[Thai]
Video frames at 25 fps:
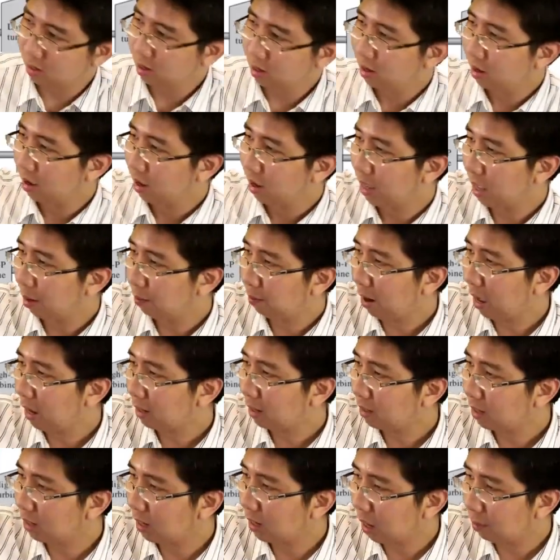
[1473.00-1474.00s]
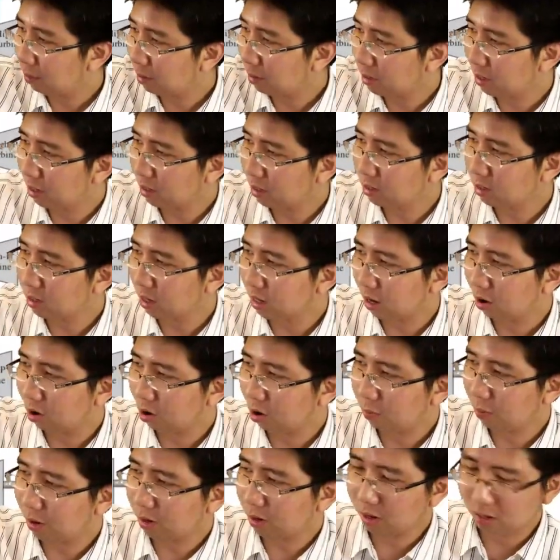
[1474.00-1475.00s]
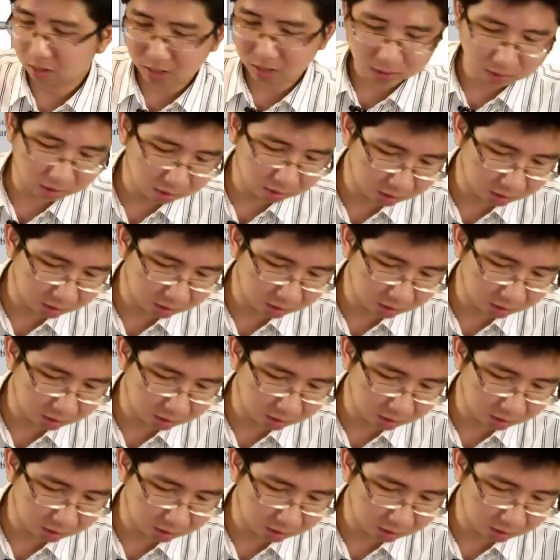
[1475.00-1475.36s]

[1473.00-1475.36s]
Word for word: พยายามลากเส้นให้มันเฉียงเฉียงออกมาเนี่ยนิดนึง